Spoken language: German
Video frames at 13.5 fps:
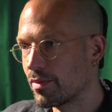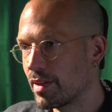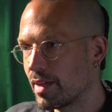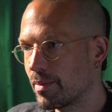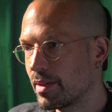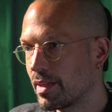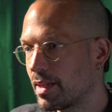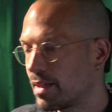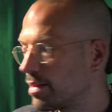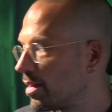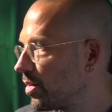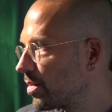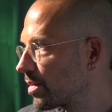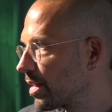Wir haben ja
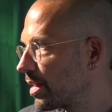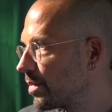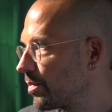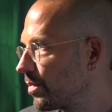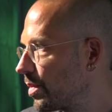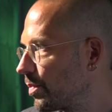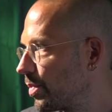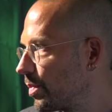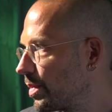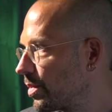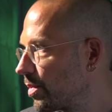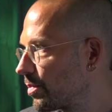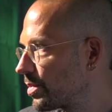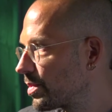auch keine
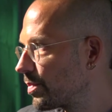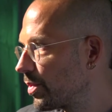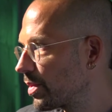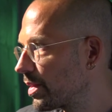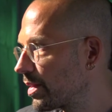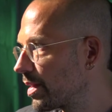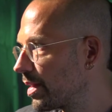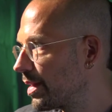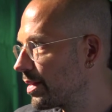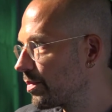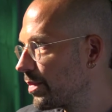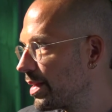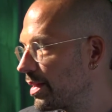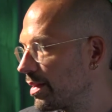
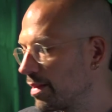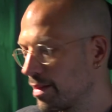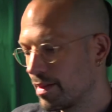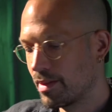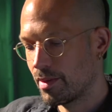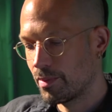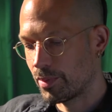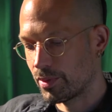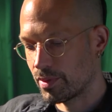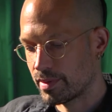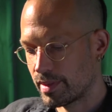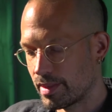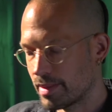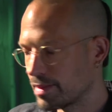Publikumsmöglichkeiten mehr,
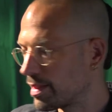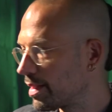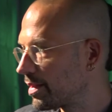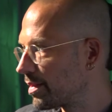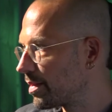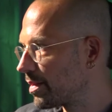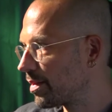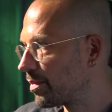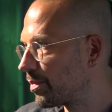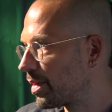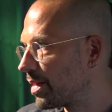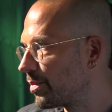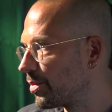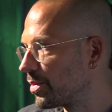produzieren seit äh, ein
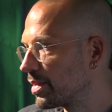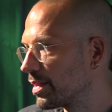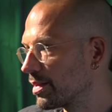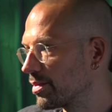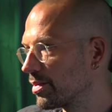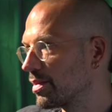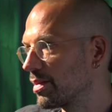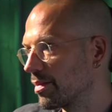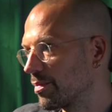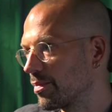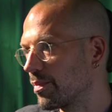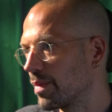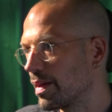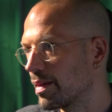paar Monaten oder
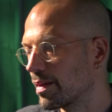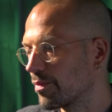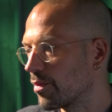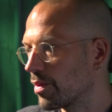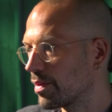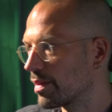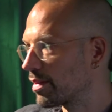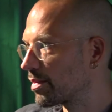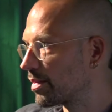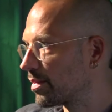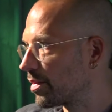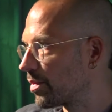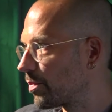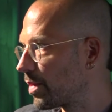mehreren Wochen jetzt
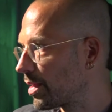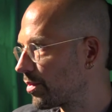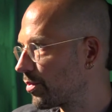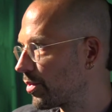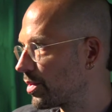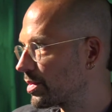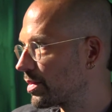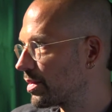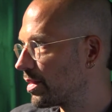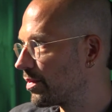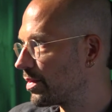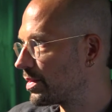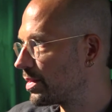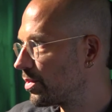diese Plattenfroster
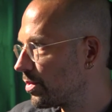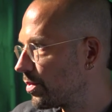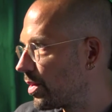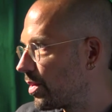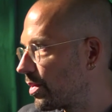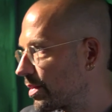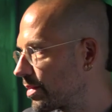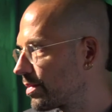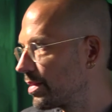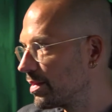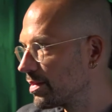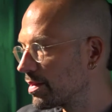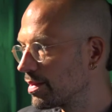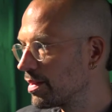Television, wo auch
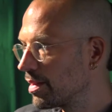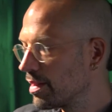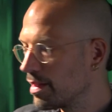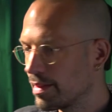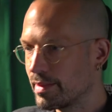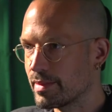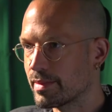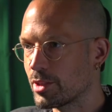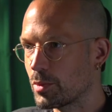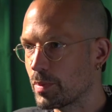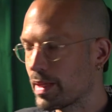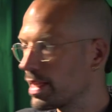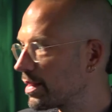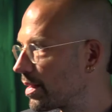diese, dieses
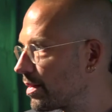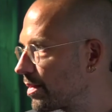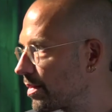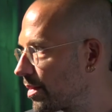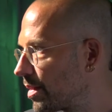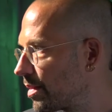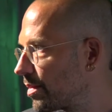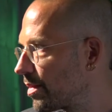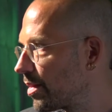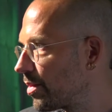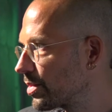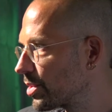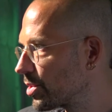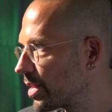Gespräch dann äh,
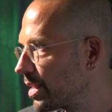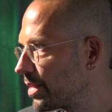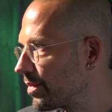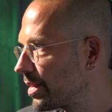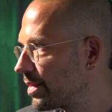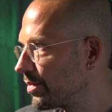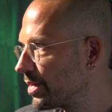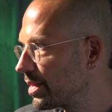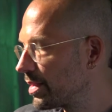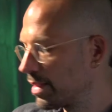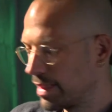ausgestrahlt werden wird.